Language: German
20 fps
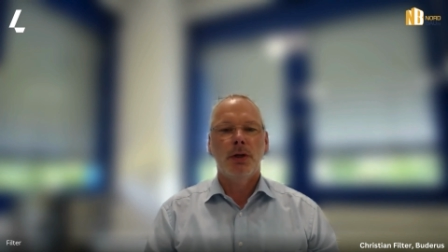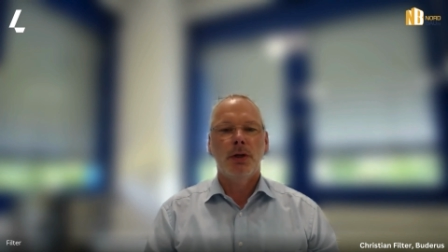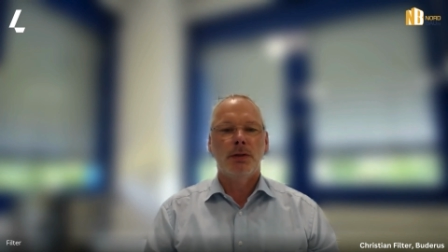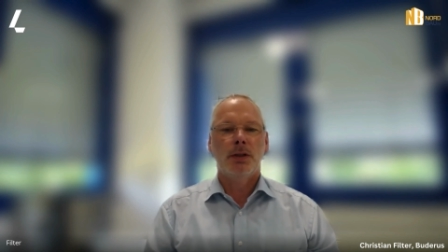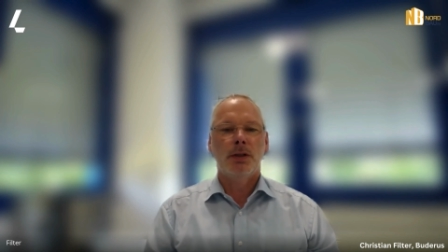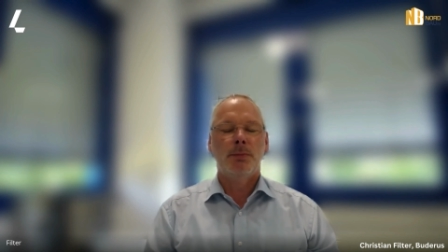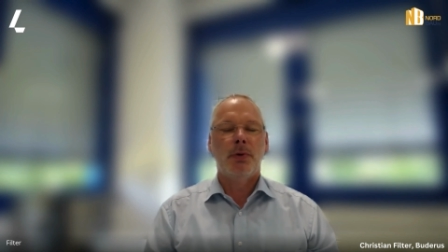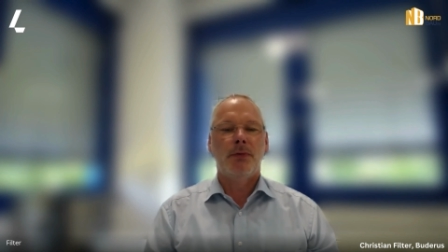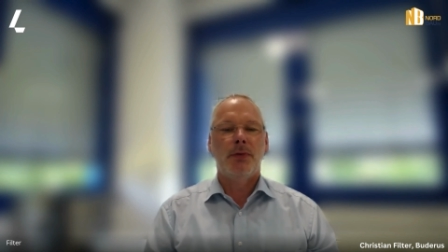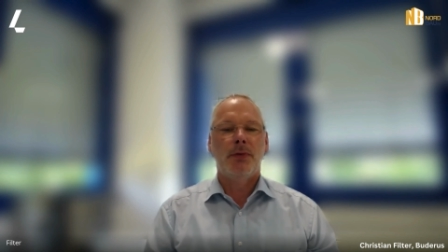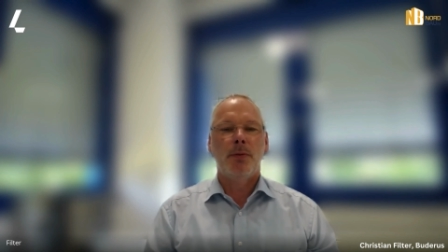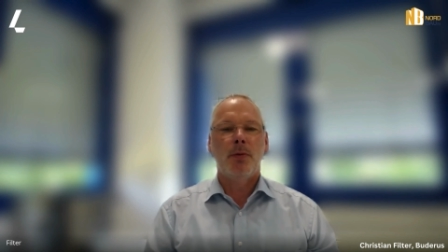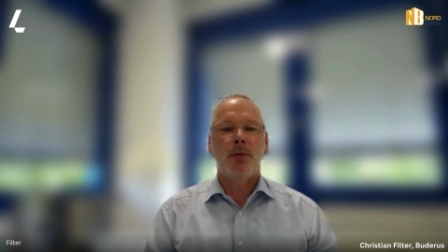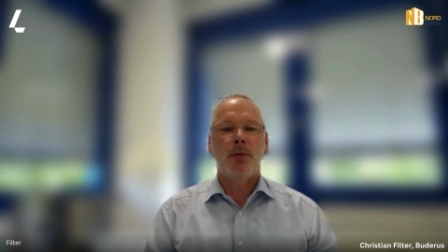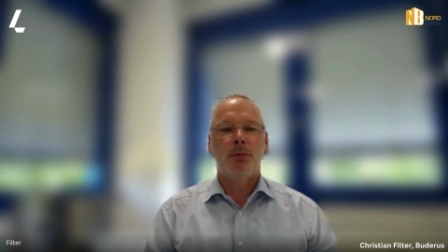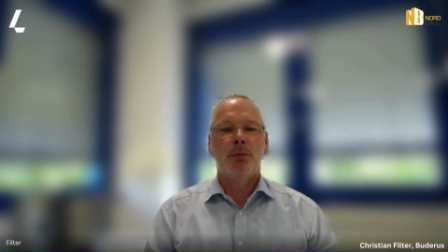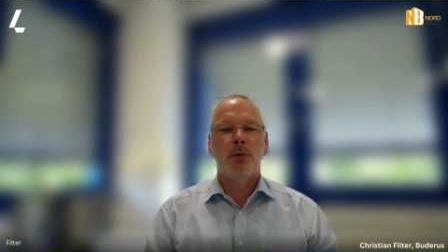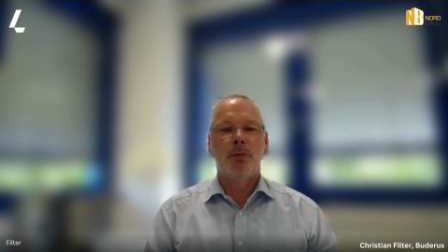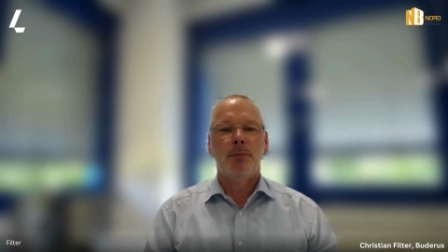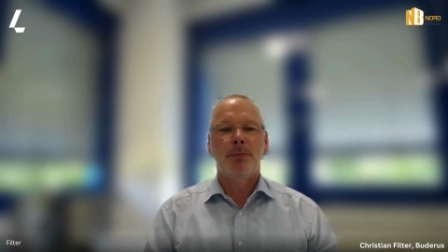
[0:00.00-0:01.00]
sind bei
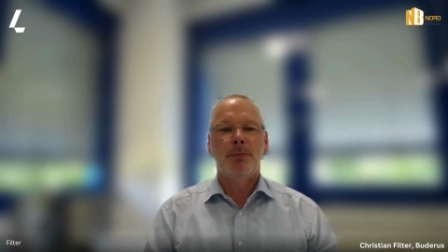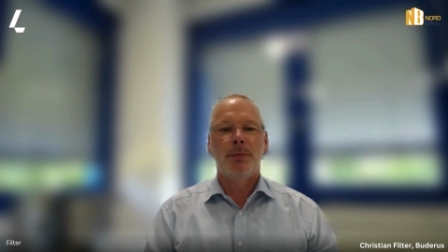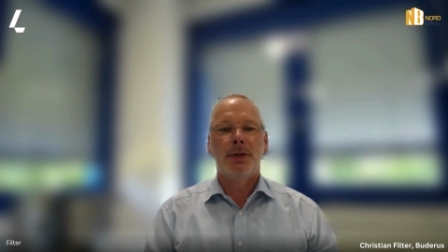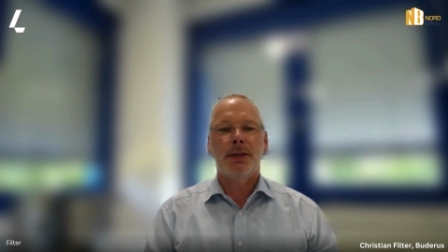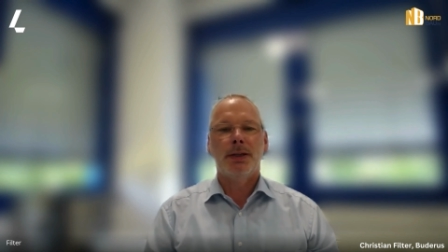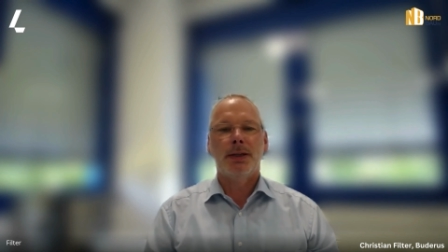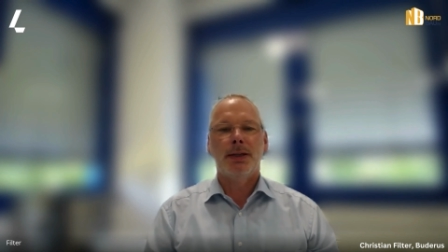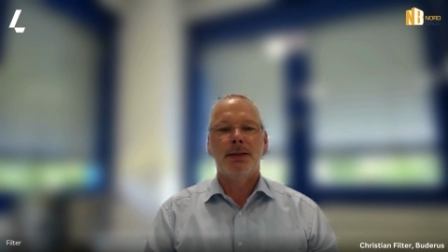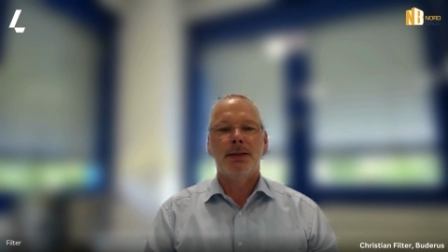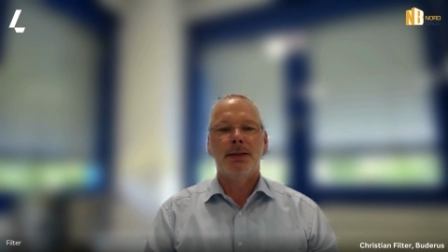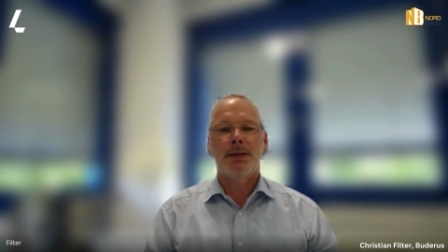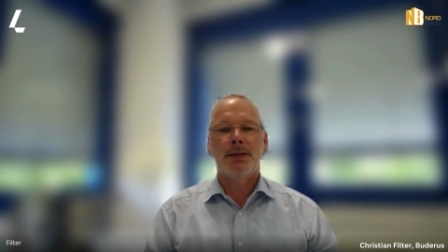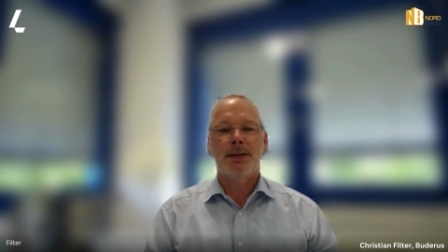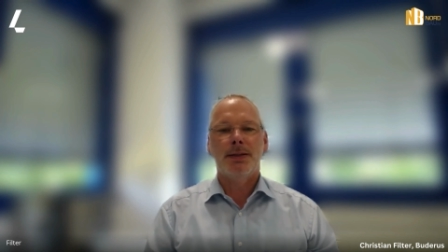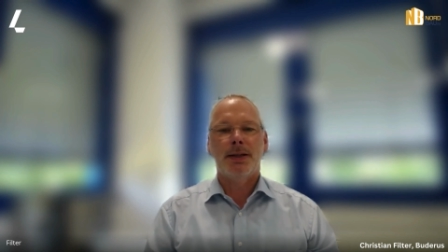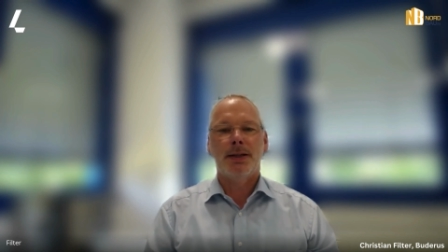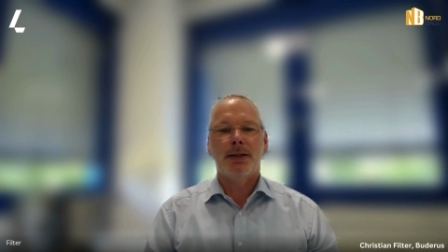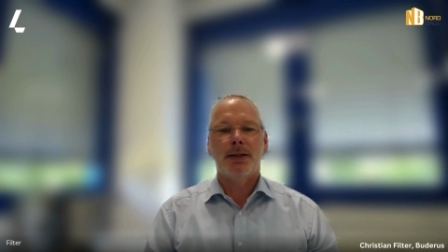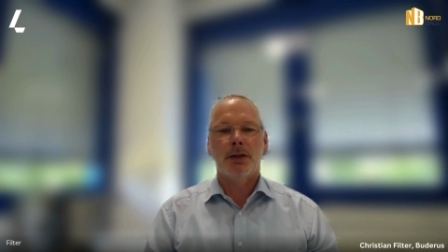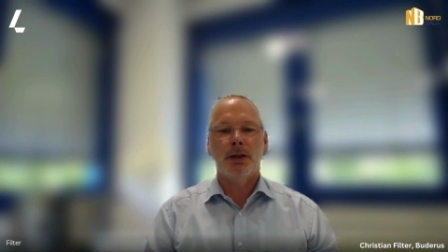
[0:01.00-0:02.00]
Wärmepumpen in der Regel
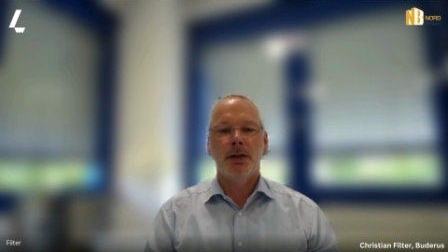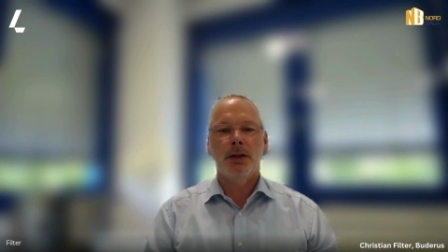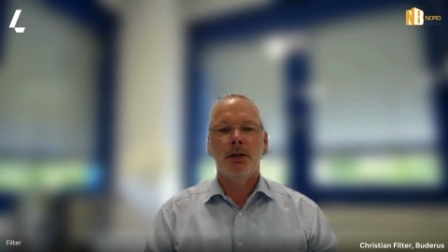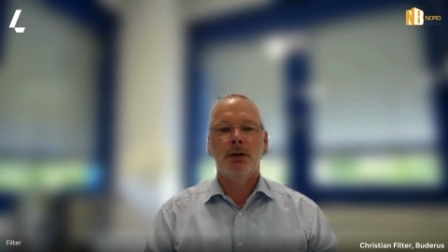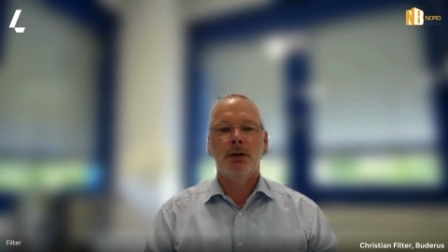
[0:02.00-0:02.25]
sehr gering.